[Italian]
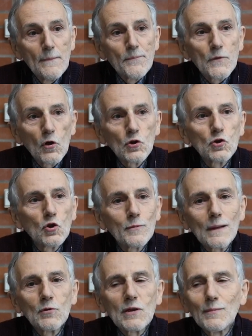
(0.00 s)
noi non
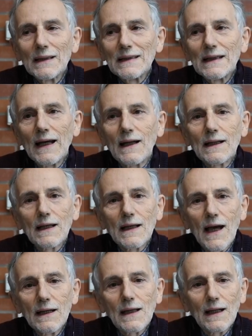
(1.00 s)
dobbiamo dimenticare
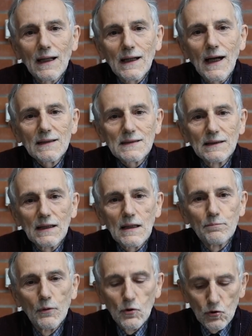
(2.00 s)
che anche le case di
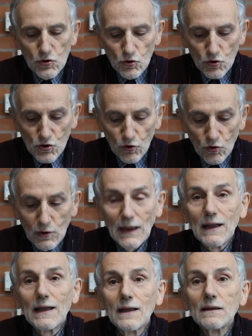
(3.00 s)
riposo sono
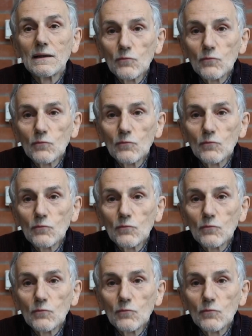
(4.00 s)
delle,